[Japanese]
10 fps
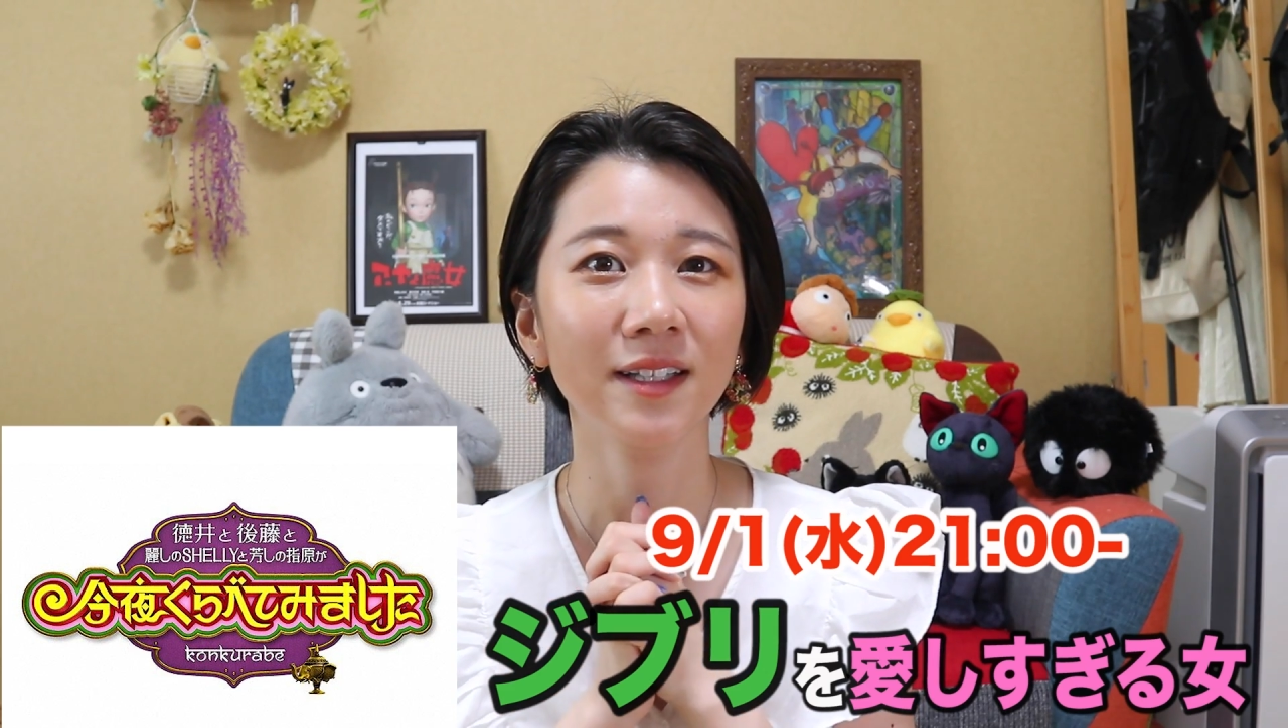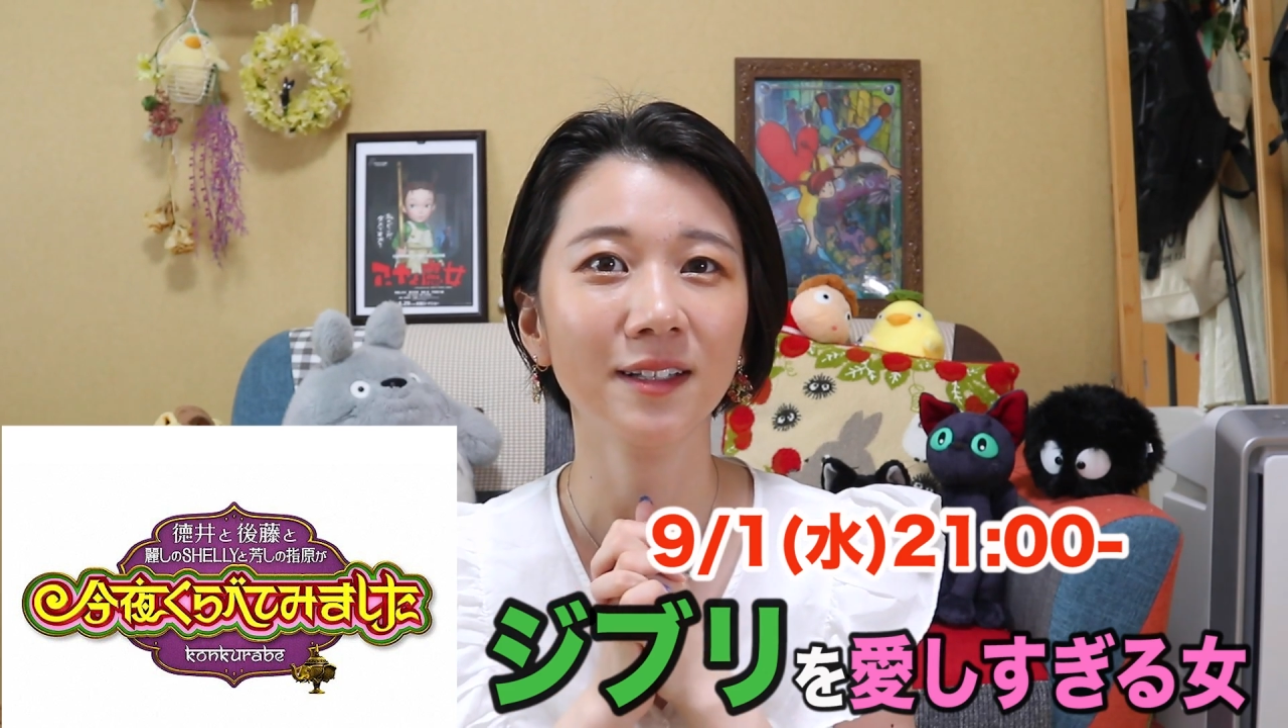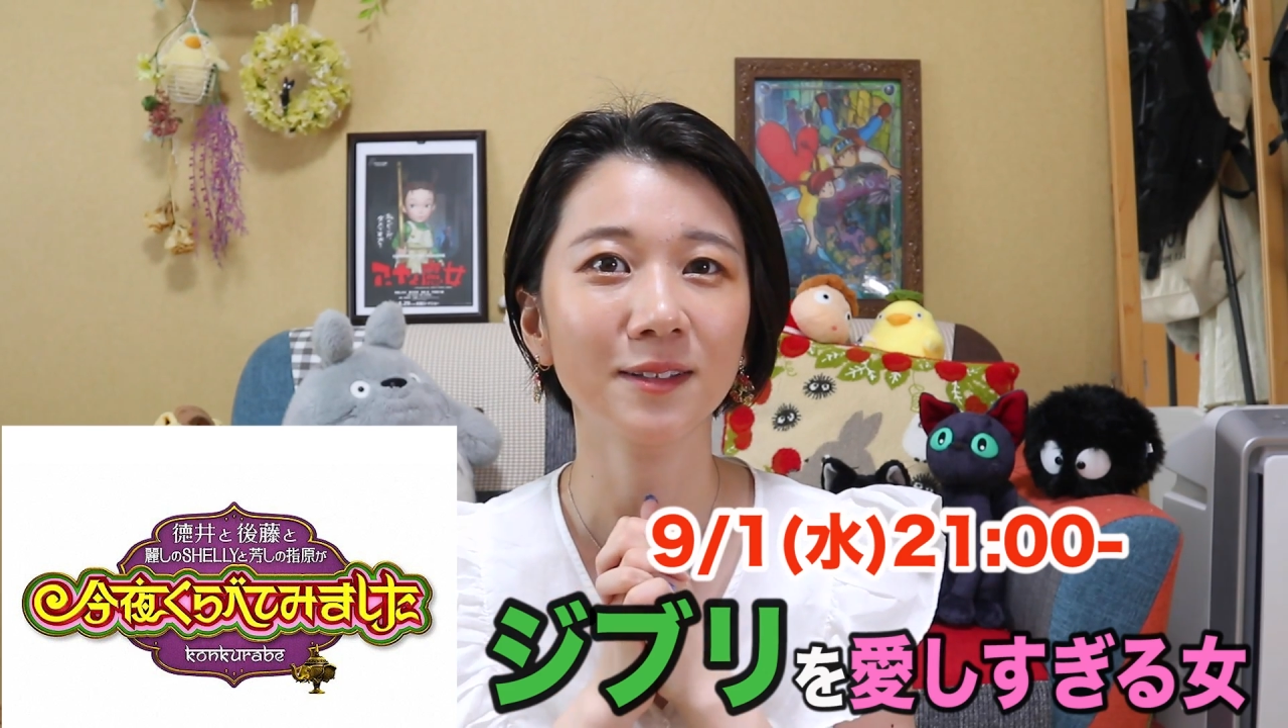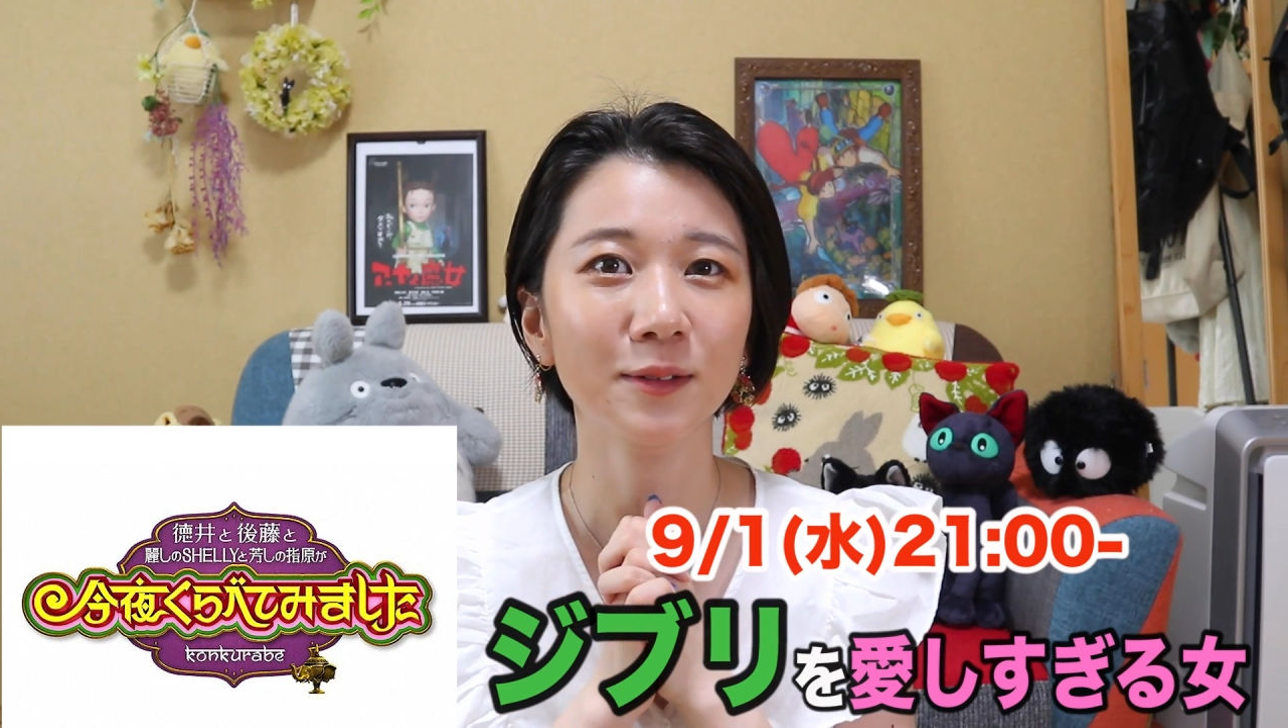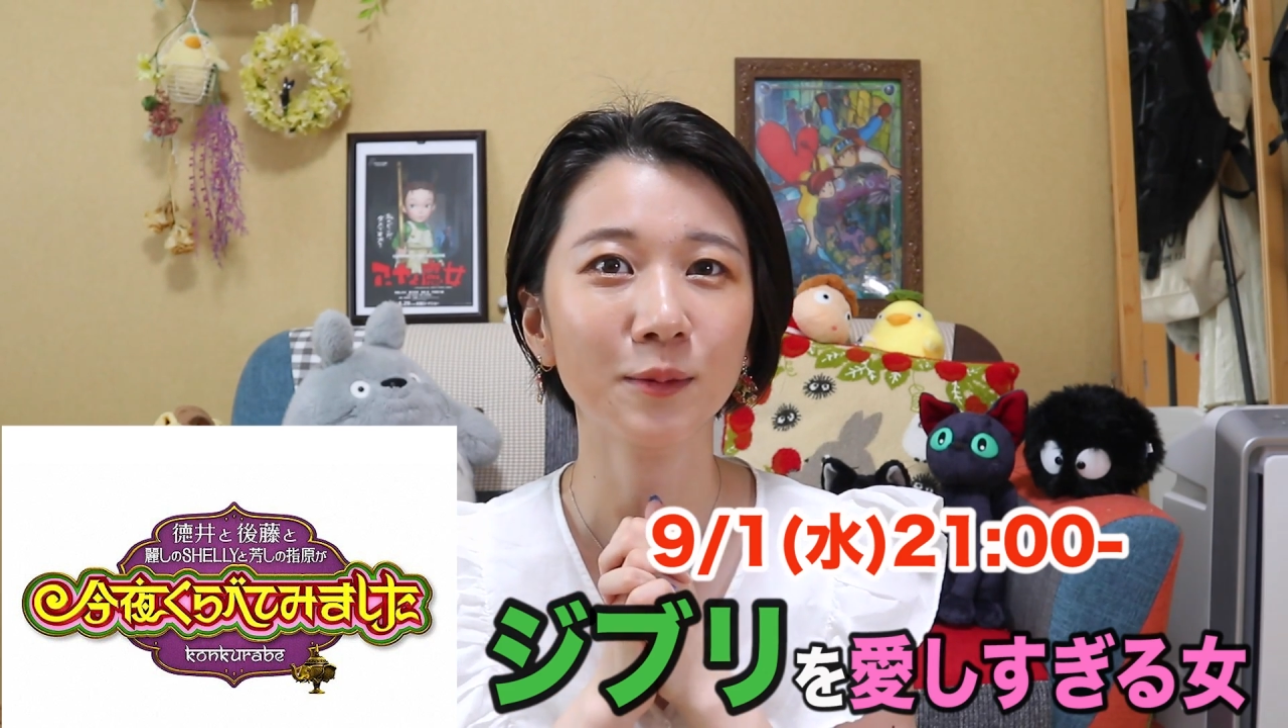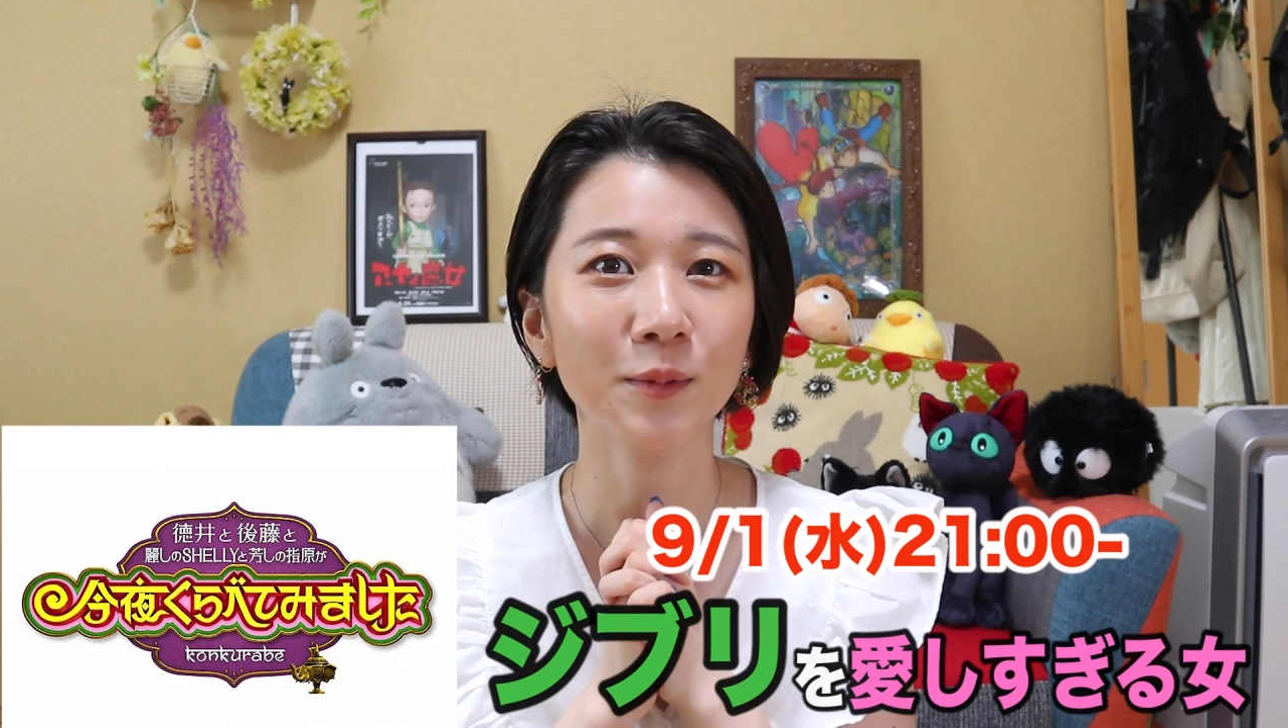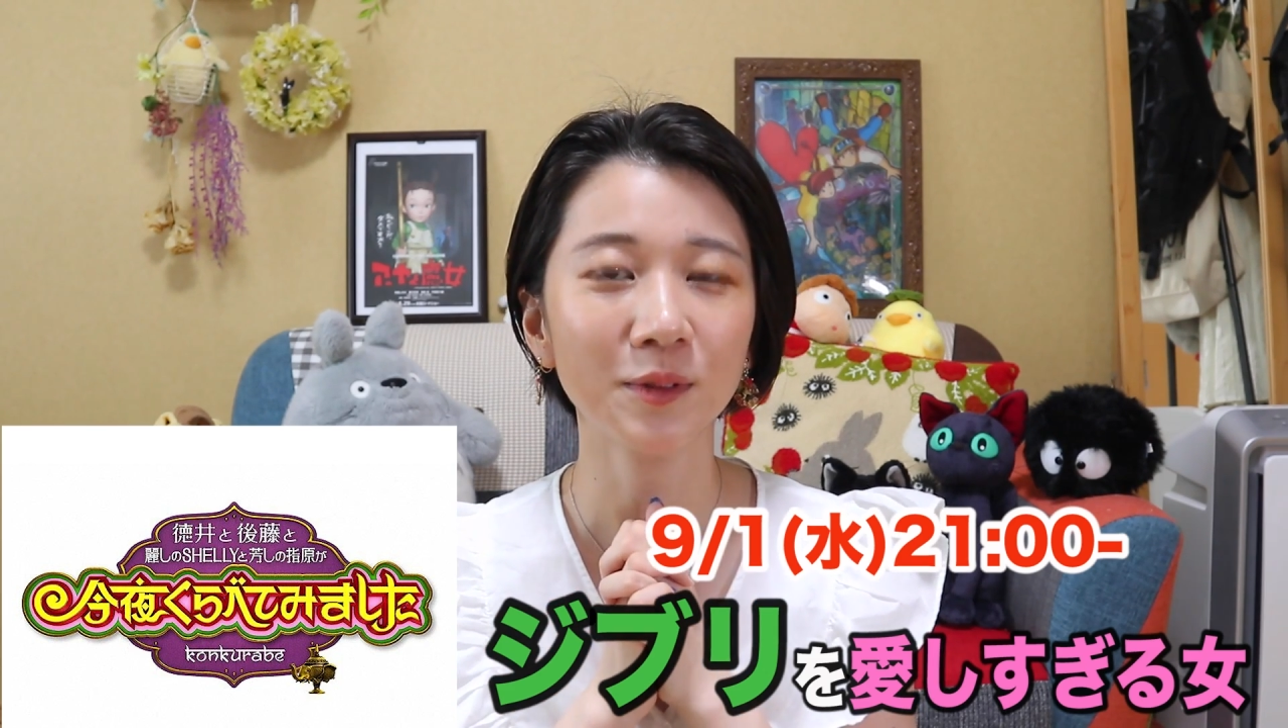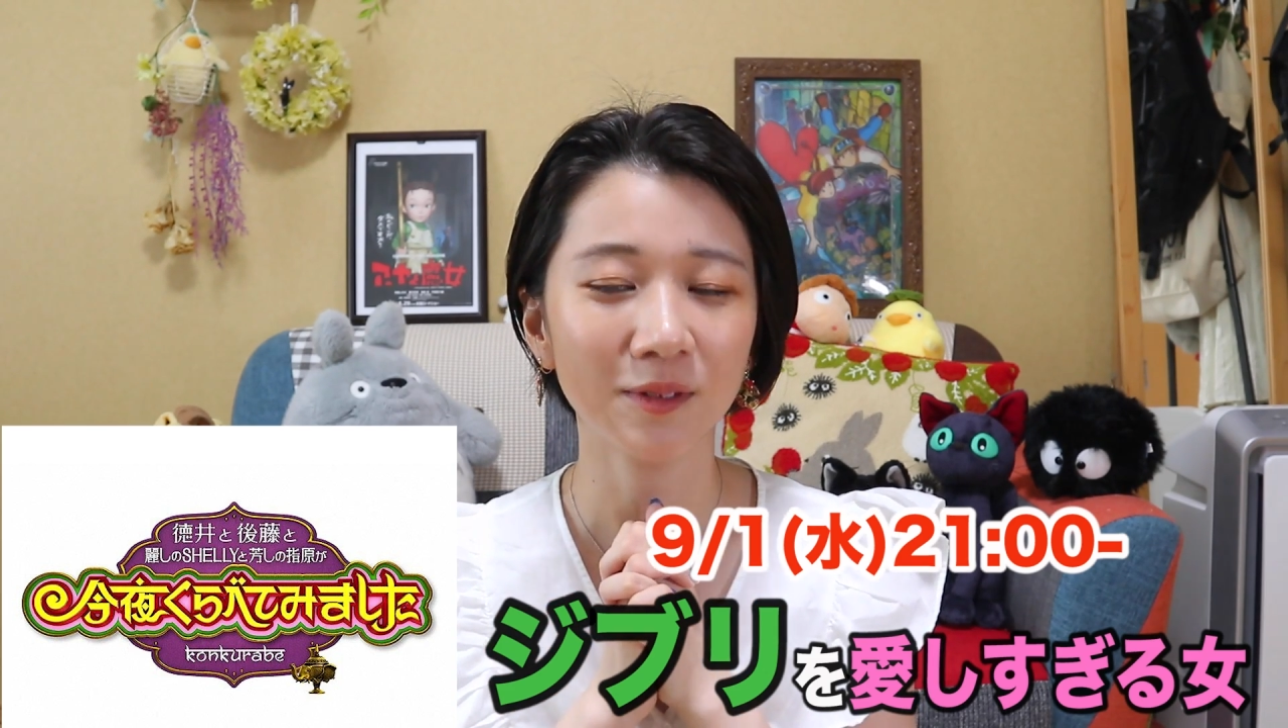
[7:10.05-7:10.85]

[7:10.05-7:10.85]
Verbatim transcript: けると思